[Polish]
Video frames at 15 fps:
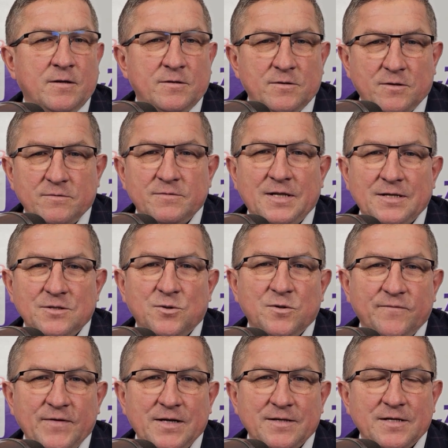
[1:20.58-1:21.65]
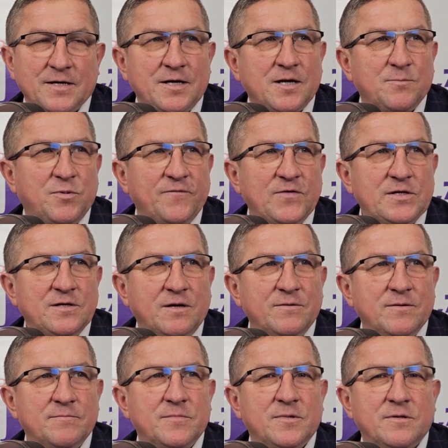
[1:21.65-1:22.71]
No, na tą chwilę, tak jak
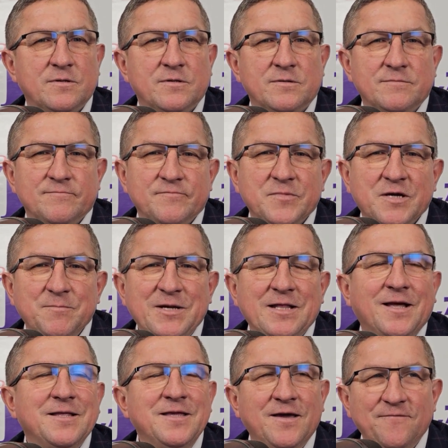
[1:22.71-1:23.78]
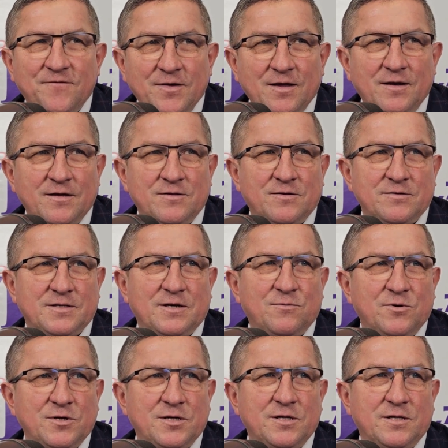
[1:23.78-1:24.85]
powiedziałem, mhm. E, gmina niewiele do
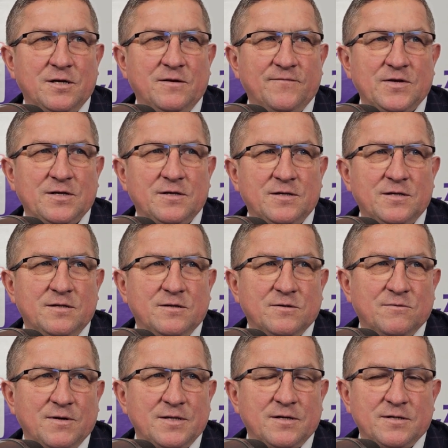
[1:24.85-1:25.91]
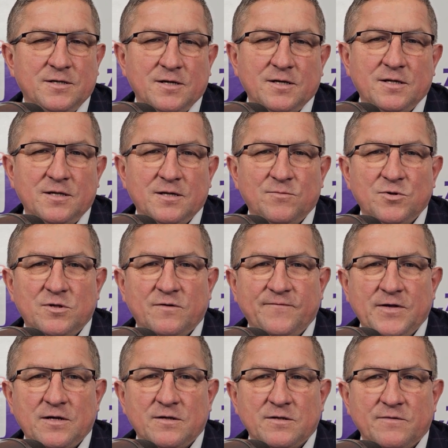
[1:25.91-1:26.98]
całości tej inwestycji dokłada dzięki temu
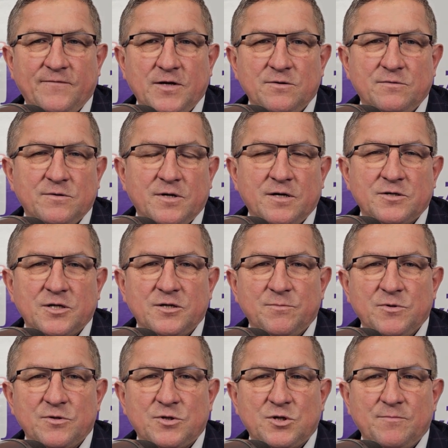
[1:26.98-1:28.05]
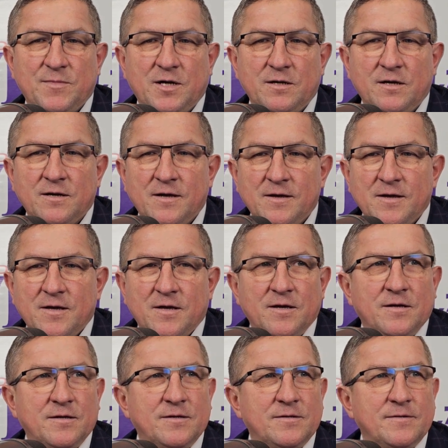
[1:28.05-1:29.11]
dofinansowaniu, które żeśmy otrzymali. No tak, ale
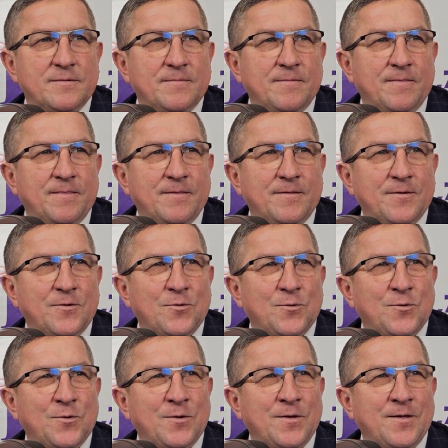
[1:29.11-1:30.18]
wykonawca bierze jakąś pewnie